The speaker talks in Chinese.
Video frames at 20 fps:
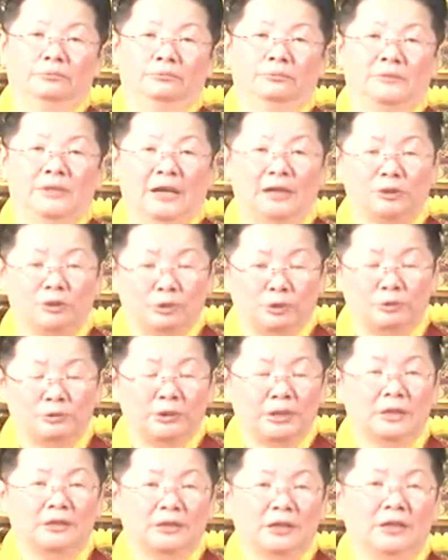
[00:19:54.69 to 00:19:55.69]
才走
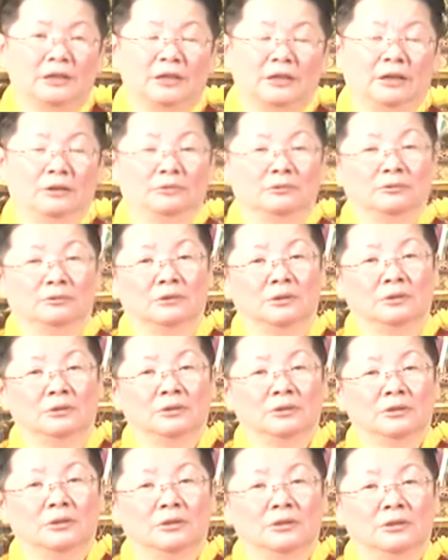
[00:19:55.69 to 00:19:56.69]
上这一条路，
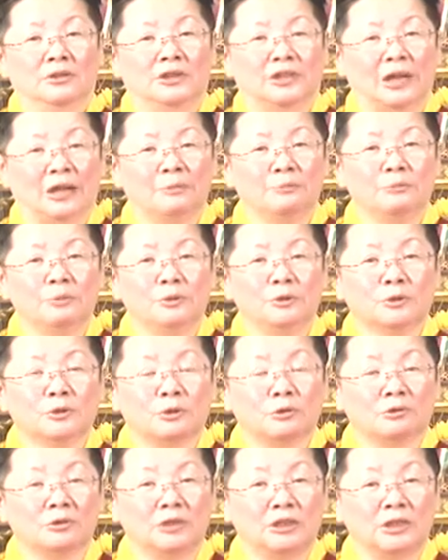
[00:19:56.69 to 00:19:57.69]
强迫
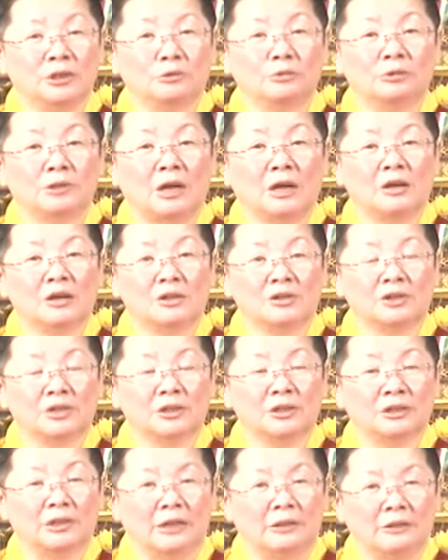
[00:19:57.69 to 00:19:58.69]
从基督教二十
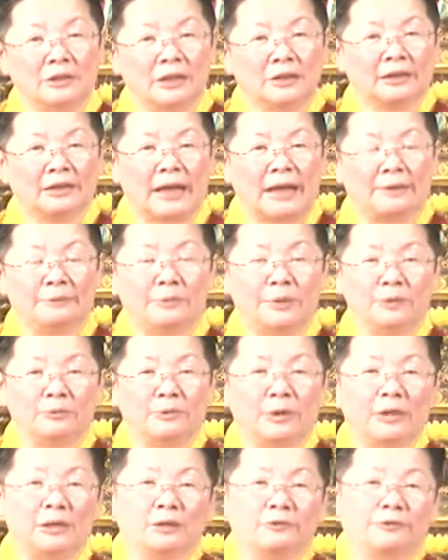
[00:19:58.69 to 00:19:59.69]
二年改变
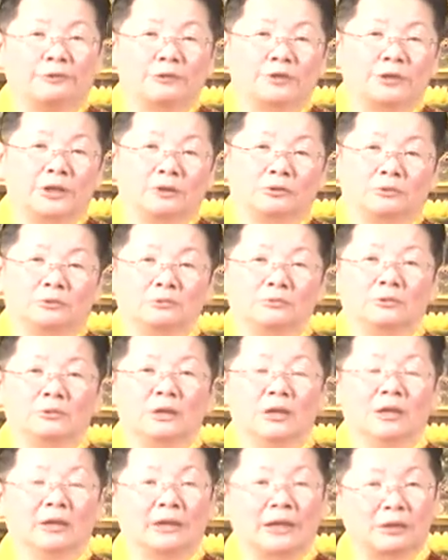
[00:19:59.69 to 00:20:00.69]
为一个佛教徒
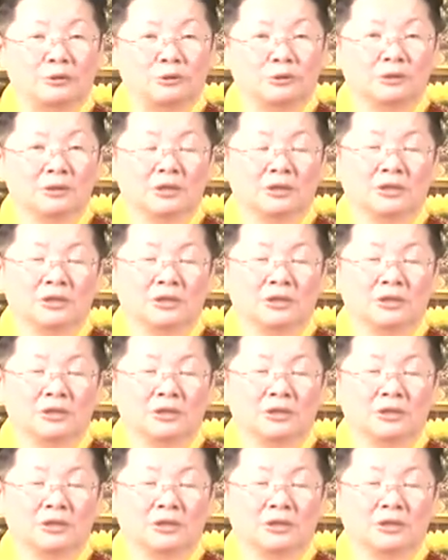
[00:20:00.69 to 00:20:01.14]
来做这